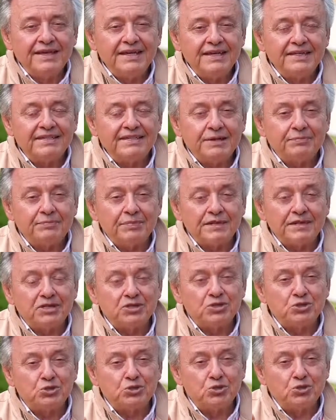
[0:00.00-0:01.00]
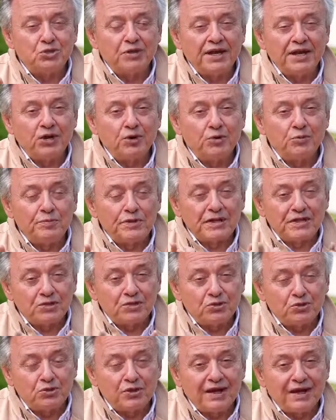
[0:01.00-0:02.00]
esta persona o
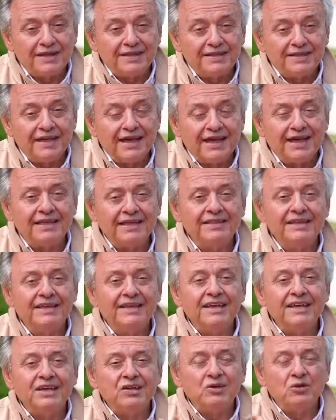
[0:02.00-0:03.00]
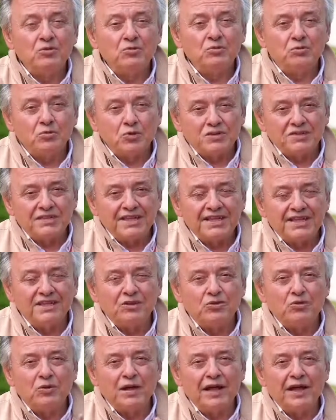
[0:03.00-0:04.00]
personalidad compuesta de
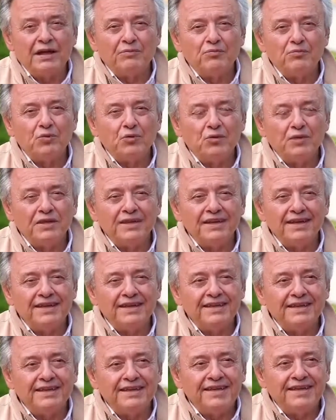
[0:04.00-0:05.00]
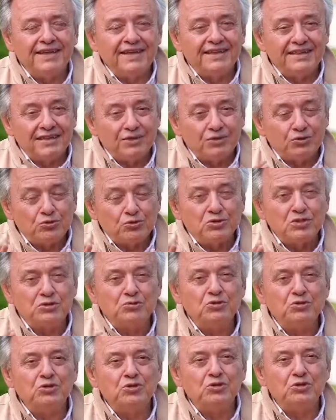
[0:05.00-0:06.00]
tu campo de energía, de tus
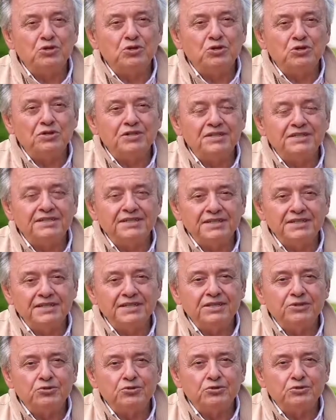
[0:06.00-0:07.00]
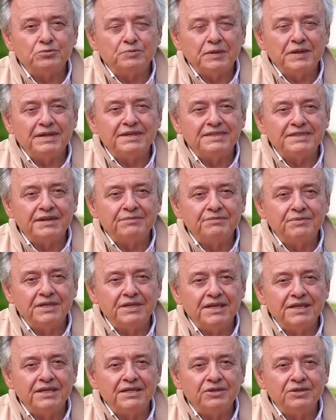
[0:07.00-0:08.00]
emociones y de tus
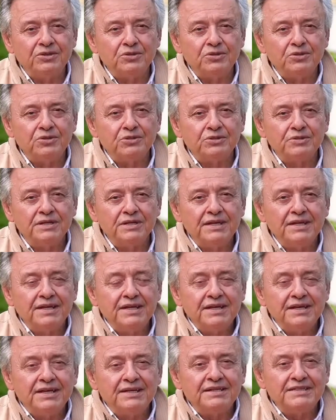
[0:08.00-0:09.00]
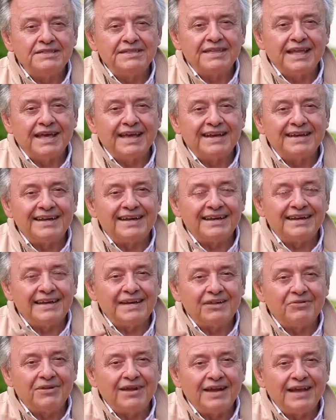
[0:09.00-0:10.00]
pensamientos, está
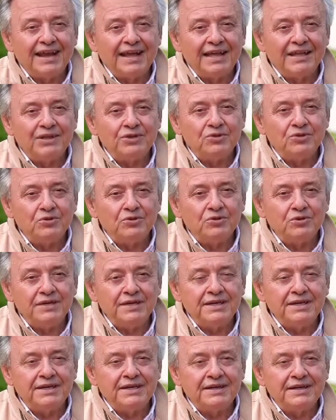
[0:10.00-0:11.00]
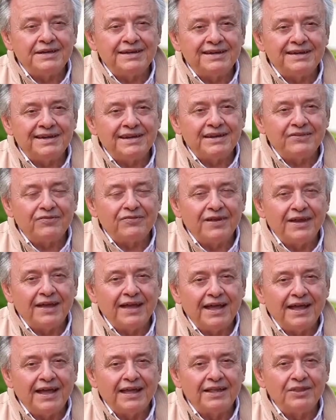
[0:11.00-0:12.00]
revelando y
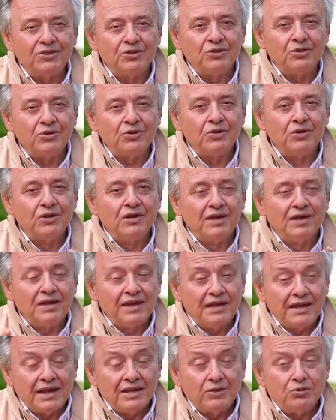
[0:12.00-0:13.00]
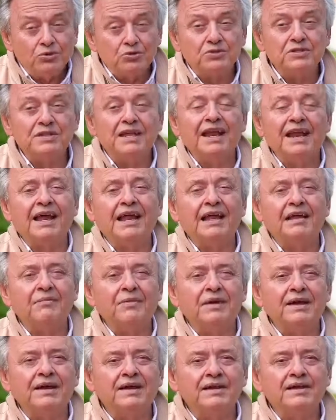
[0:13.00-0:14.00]
reflejando la luz del
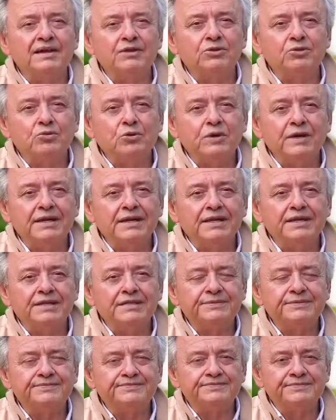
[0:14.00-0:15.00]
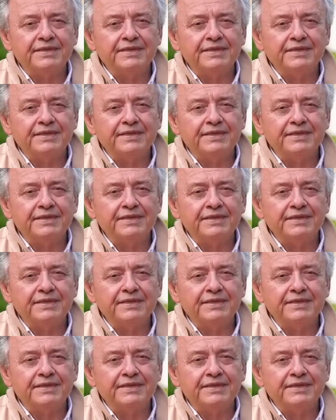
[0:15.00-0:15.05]
alma que tú eres.